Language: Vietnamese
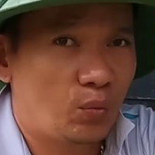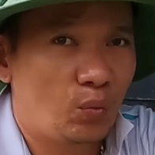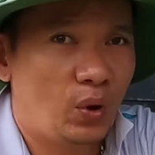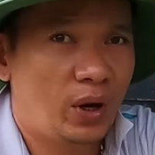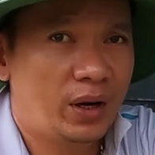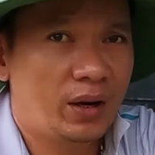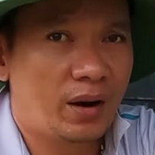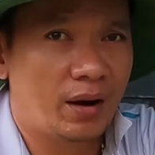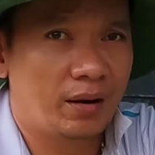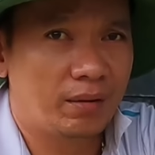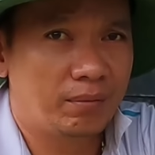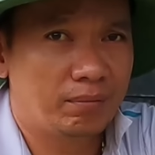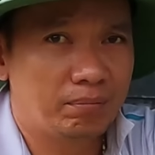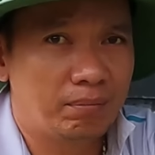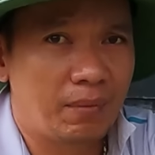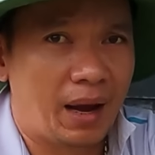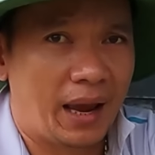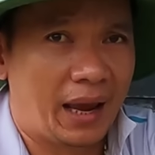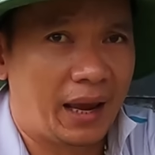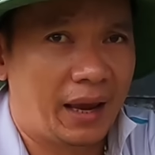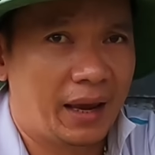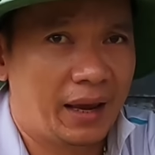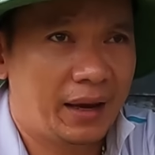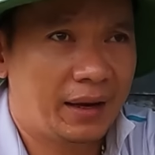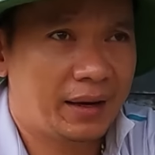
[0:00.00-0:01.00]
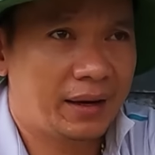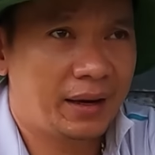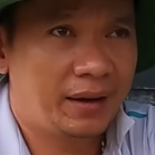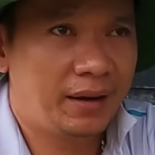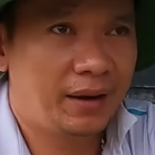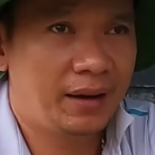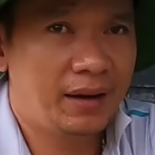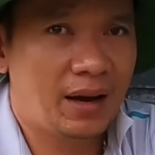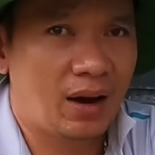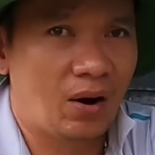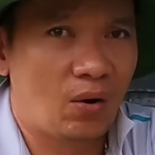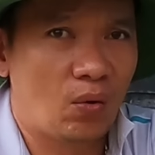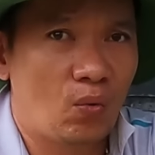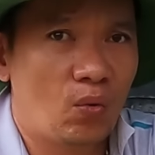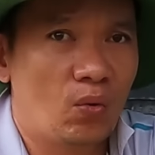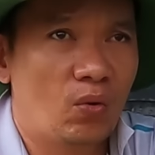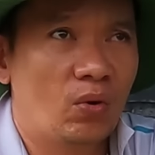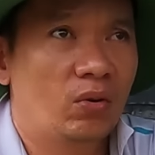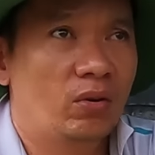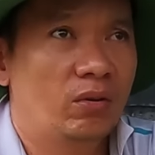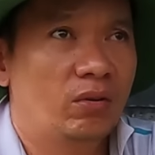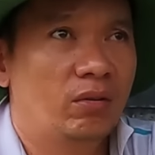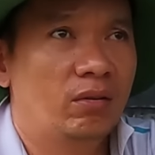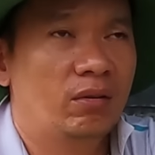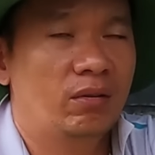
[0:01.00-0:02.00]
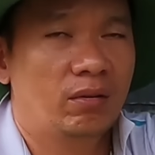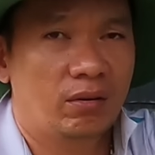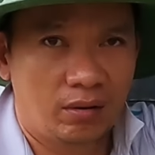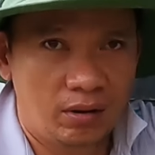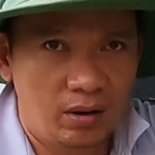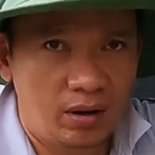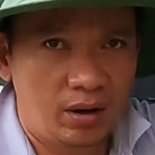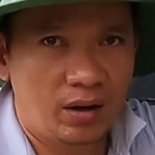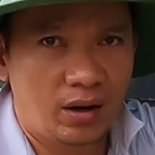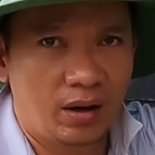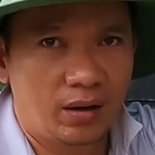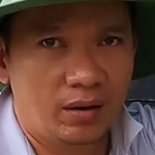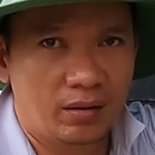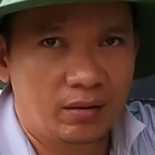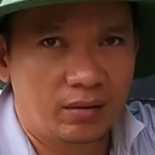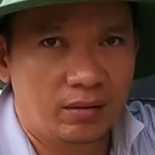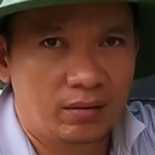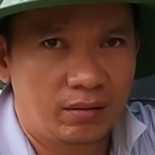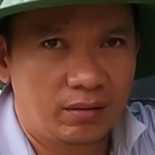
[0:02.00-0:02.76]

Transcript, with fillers: Quyết định bẻ cái kiến hậu ngước lên.